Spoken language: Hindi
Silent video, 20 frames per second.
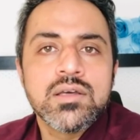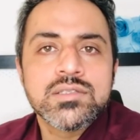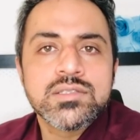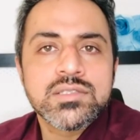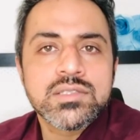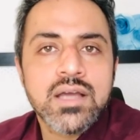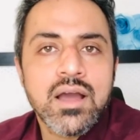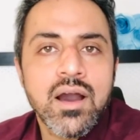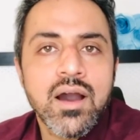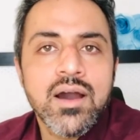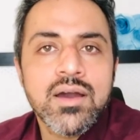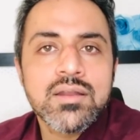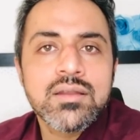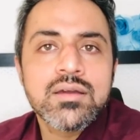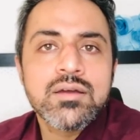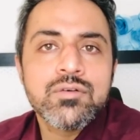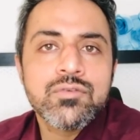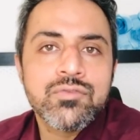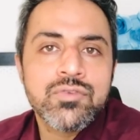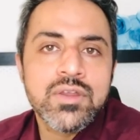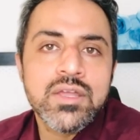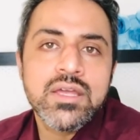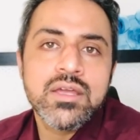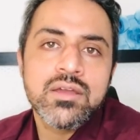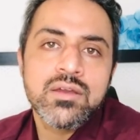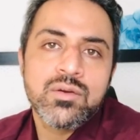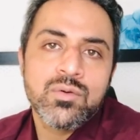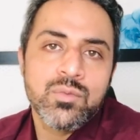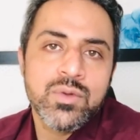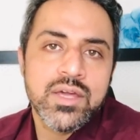a scar free
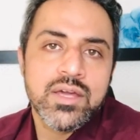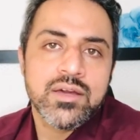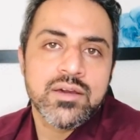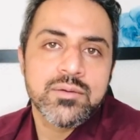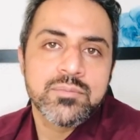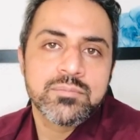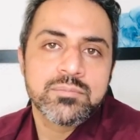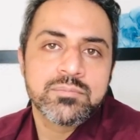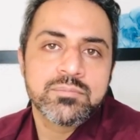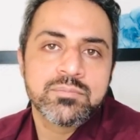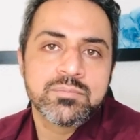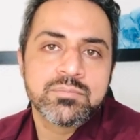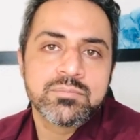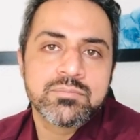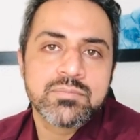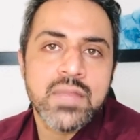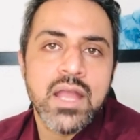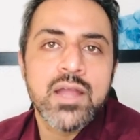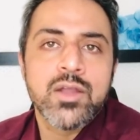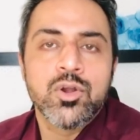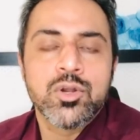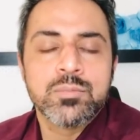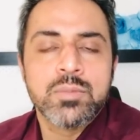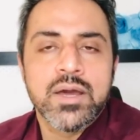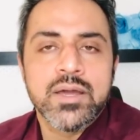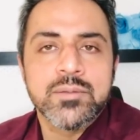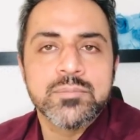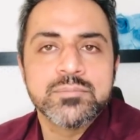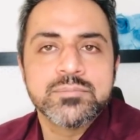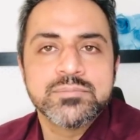week.
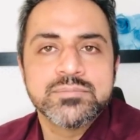Goodbye.